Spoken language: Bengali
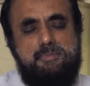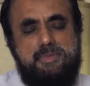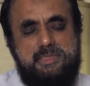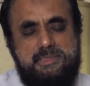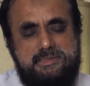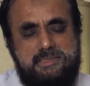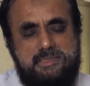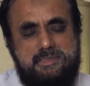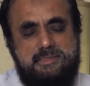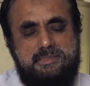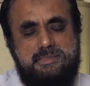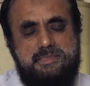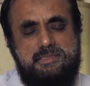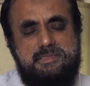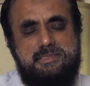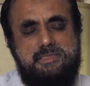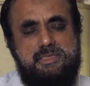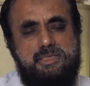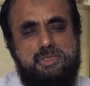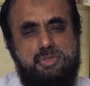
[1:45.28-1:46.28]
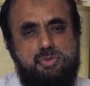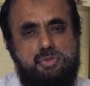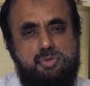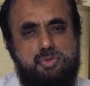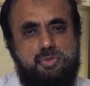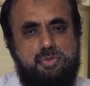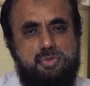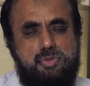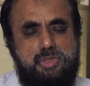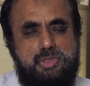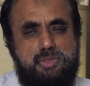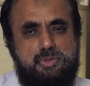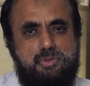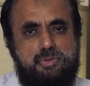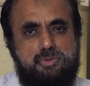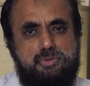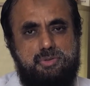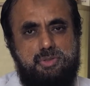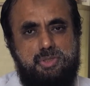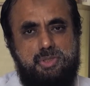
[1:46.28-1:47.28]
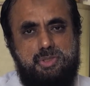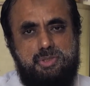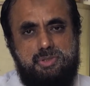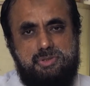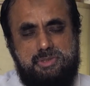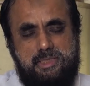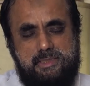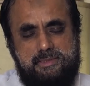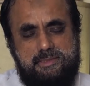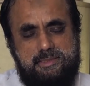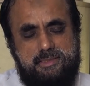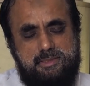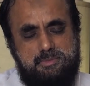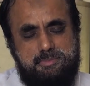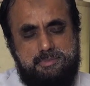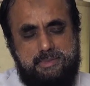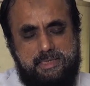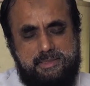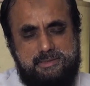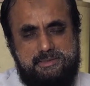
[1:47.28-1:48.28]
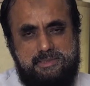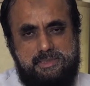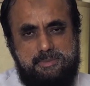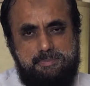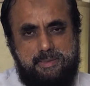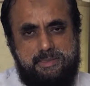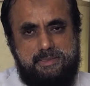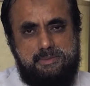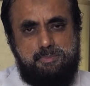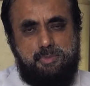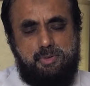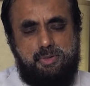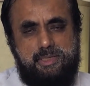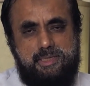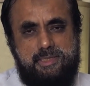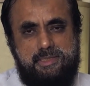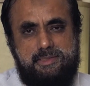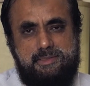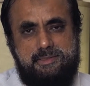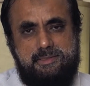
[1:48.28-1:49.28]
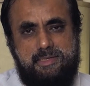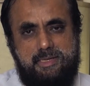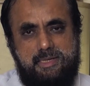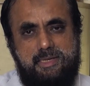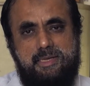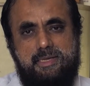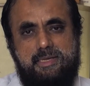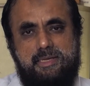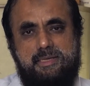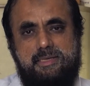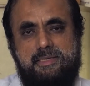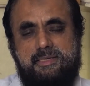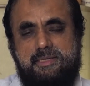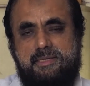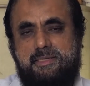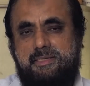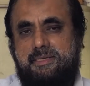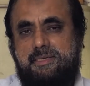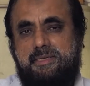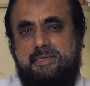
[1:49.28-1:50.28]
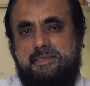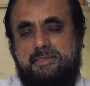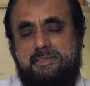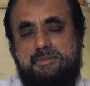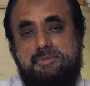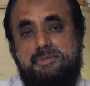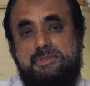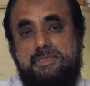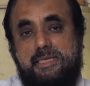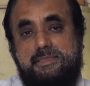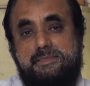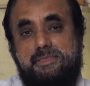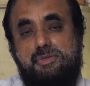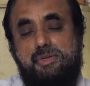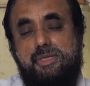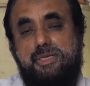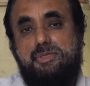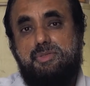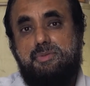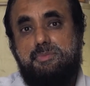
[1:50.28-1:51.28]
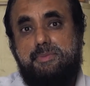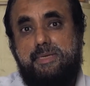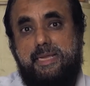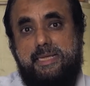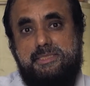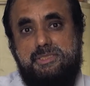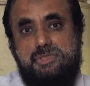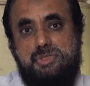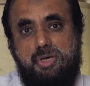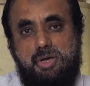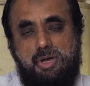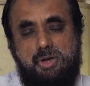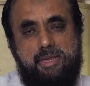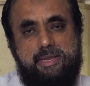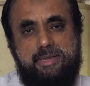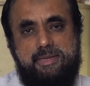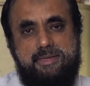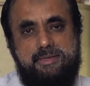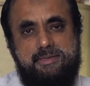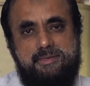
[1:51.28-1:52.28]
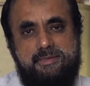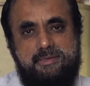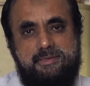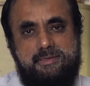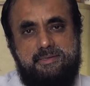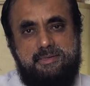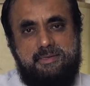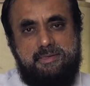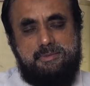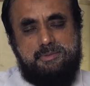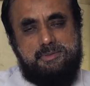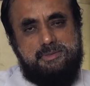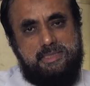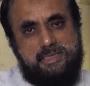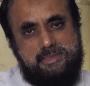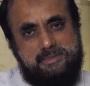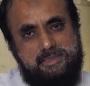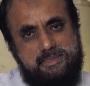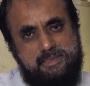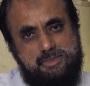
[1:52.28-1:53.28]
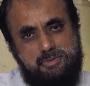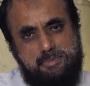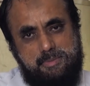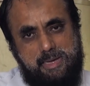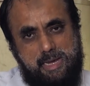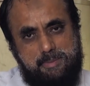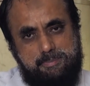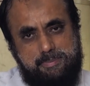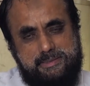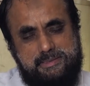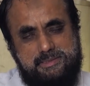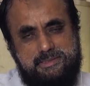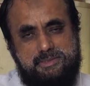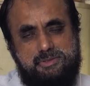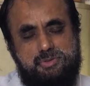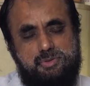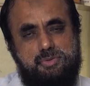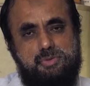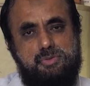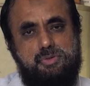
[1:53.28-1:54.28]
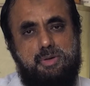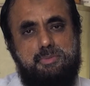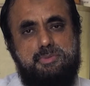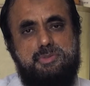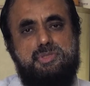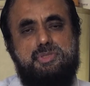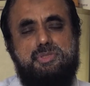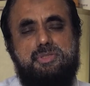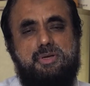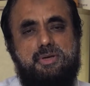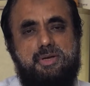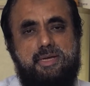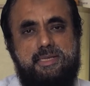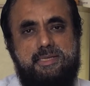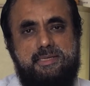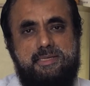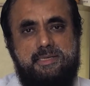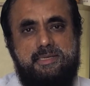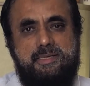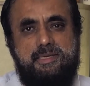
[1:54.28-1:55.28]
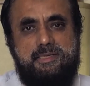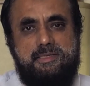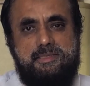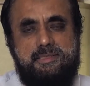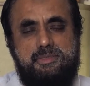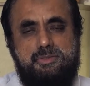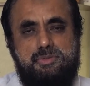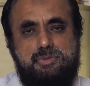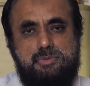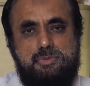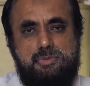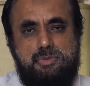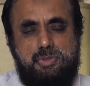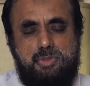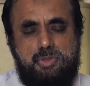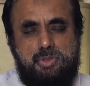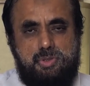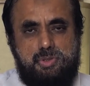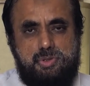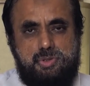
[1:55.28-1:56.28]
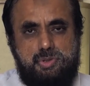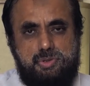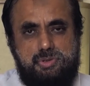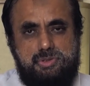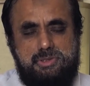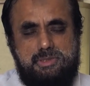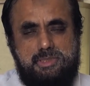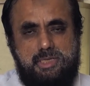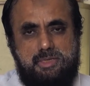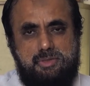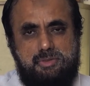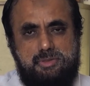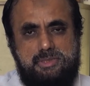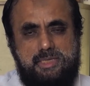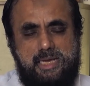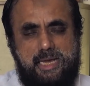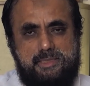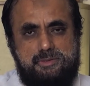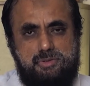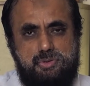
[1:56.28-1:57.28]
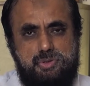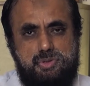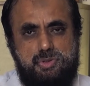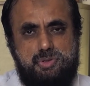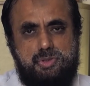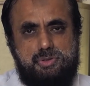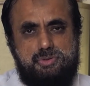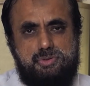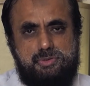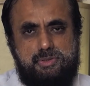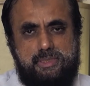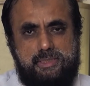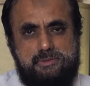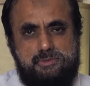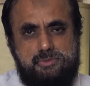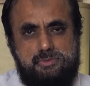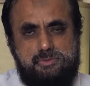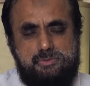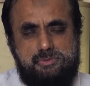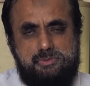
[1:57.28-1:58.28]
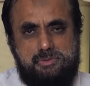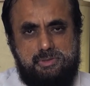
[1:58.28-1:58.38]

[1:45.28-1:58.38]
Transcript: মিজেলস এগুলো হলেও তাদের এরকম নাক দিয়ে পানি পড়ে হ্যাঁ এবং তাদেরও এরকম র্যাশ হয় এবং তাদের এরকম হাঁপানি জাতীয় রোগ অবশ্যই হয় কিন্তু সত্যিকার অর্থে আদর্শগত ডেঙ্গু